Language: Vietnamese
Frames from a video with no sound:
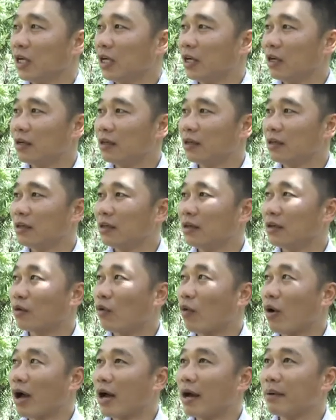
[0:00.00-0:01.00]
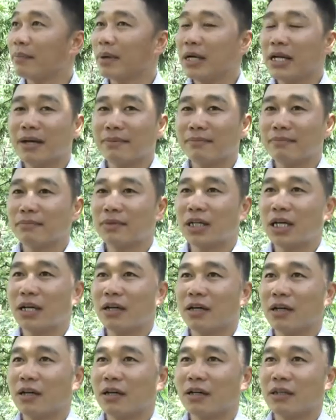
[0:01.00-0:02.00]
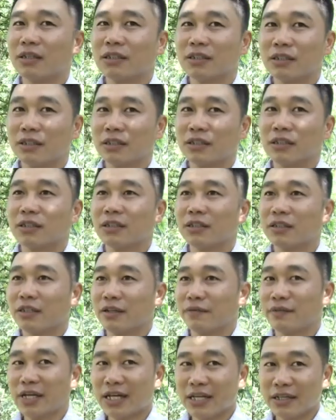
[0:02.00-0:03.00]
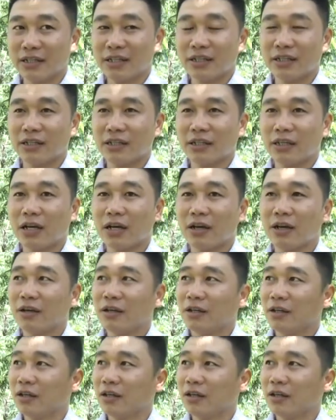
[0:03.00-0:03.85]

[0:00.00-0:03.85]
Ờ, qua mấy năm uh, trở về đây thì uh,